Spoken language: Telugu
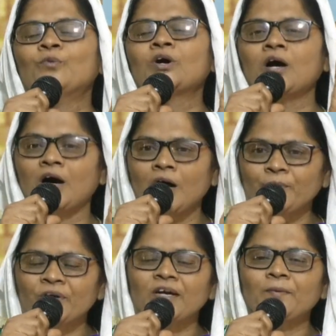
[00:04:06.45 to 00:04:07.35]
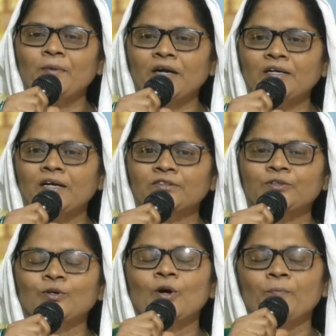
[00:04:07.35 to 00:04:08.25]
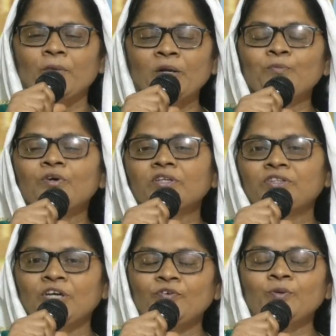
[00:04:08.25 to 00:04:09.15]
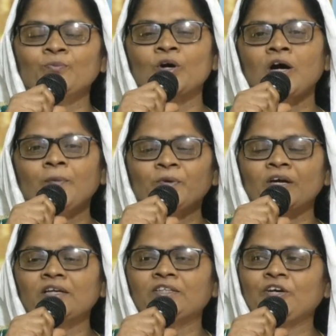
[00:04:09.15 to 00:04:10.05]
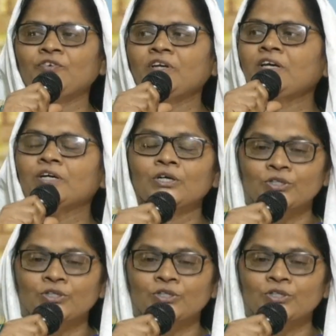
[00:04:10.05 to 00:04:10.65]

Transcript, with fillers: ముఖాముఖిగా మాట్లాడతాడు మనం కూడా దేవుని ముఖాముఖిగా దేవుని